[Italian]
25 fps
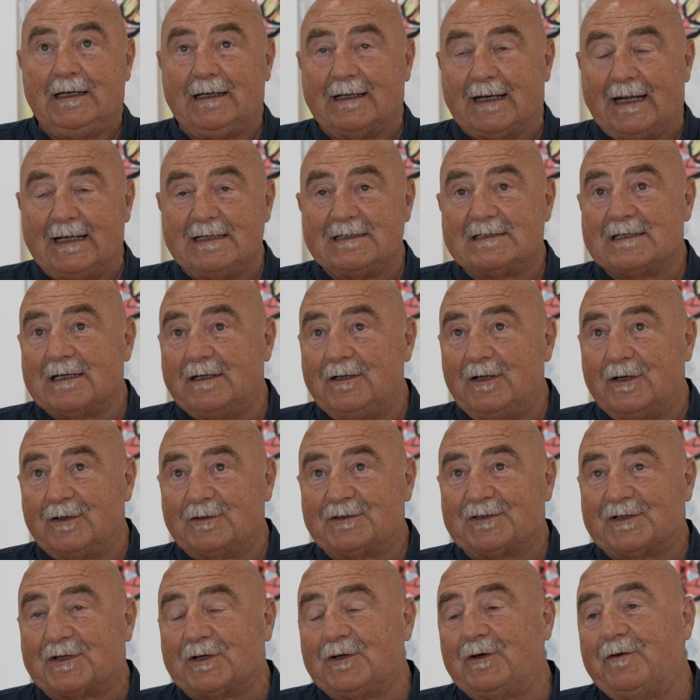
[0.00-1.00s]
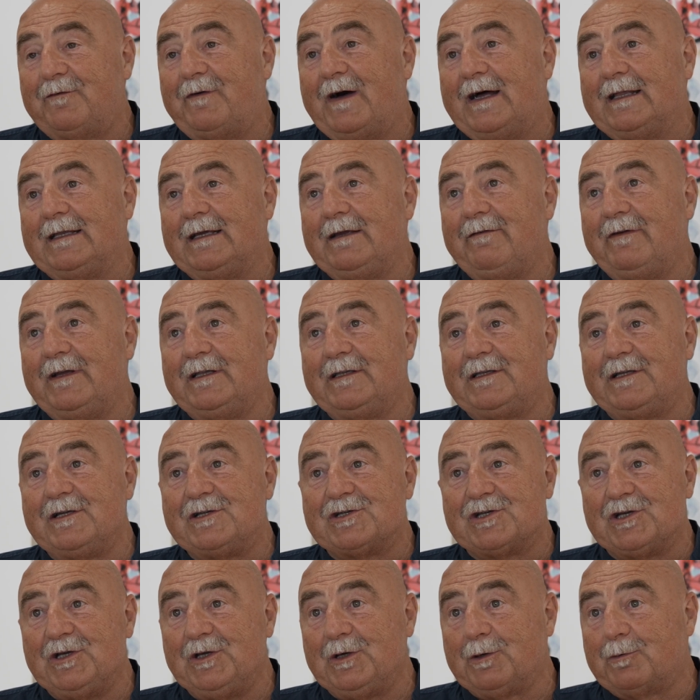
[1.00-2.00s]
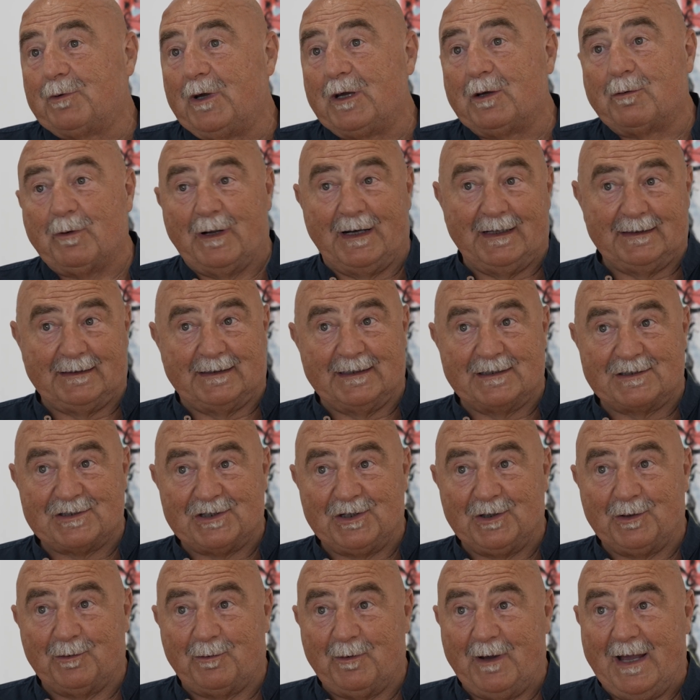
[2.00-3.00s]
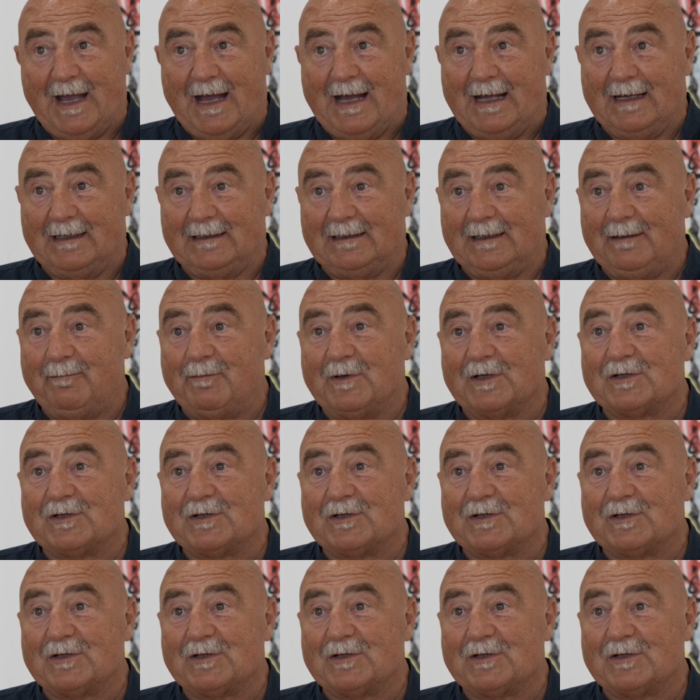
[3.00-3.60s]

Il range nostro va dai 25 ai 45 anni,